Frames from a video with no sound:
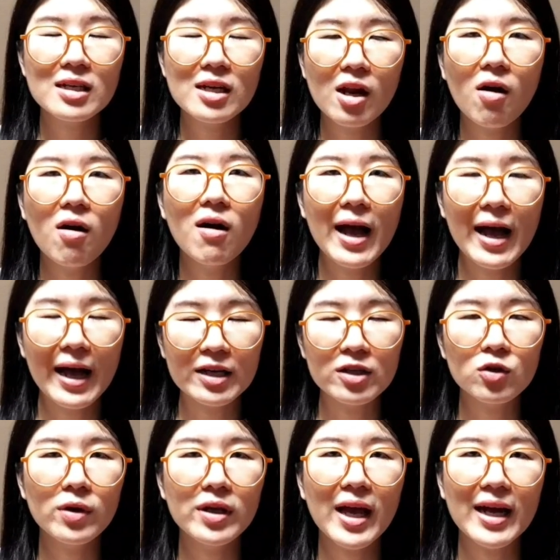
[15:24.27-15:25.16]
ลองหา
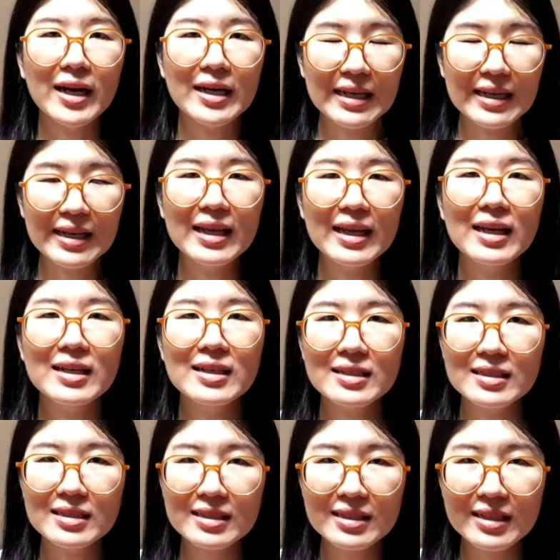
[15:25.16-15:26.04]
ตัวอย่างดีๆ
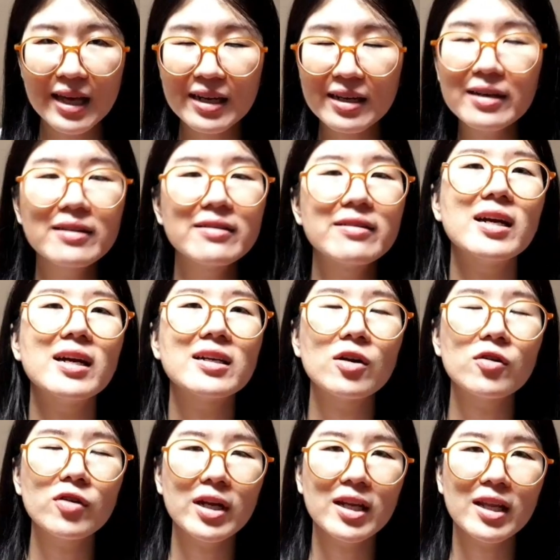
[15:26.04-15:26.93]
แค่หนึ่งเรื่อง
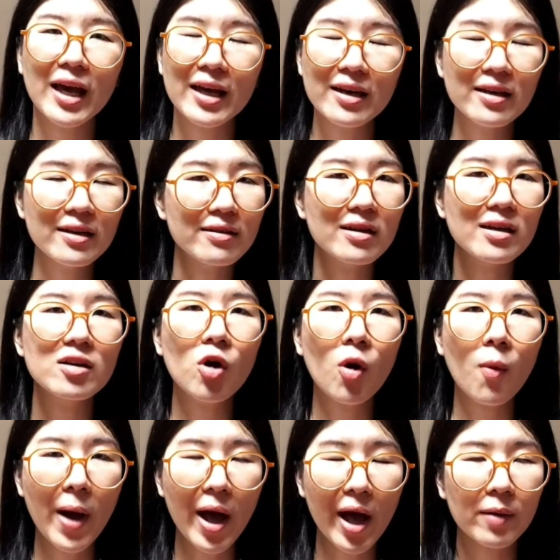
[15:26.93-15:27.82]
เท่านั้นแค่หนึ่งเรื่อง
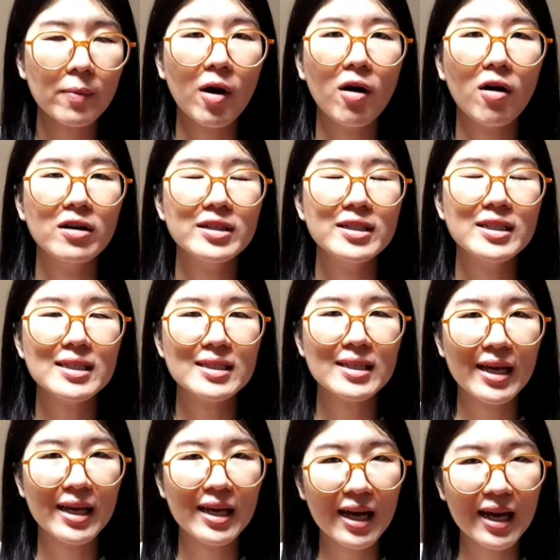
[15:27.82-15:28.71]
ก็มากพอที่จะ
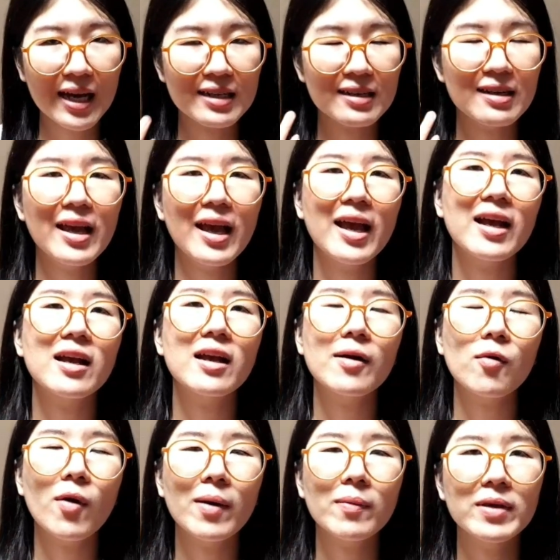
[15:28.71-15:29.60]
ใช้ขัดแย้ง
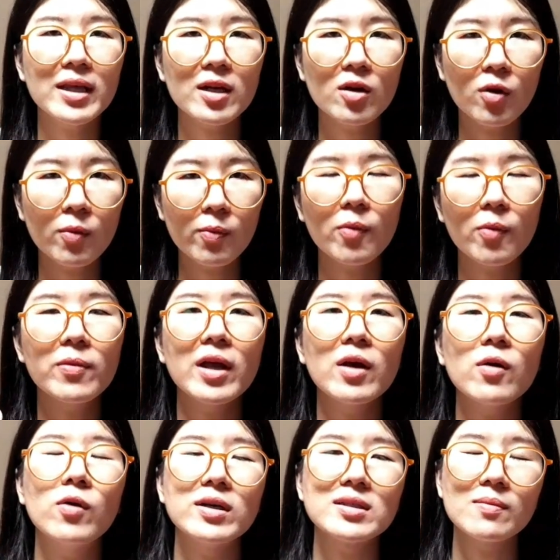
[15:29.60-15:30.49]
กับความคิดลบๆใน
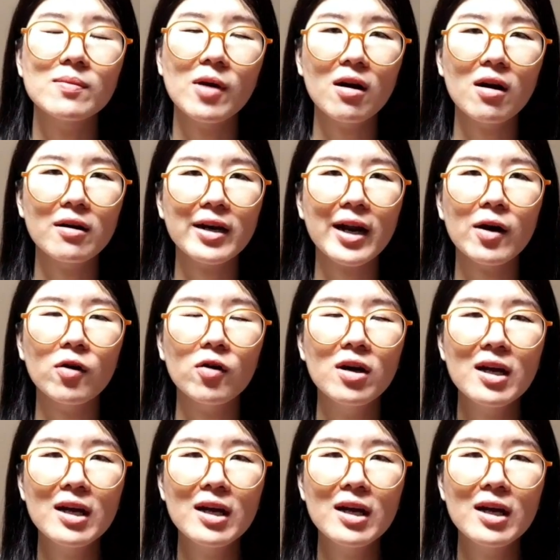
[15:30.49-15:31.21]
หัวสมองของเรา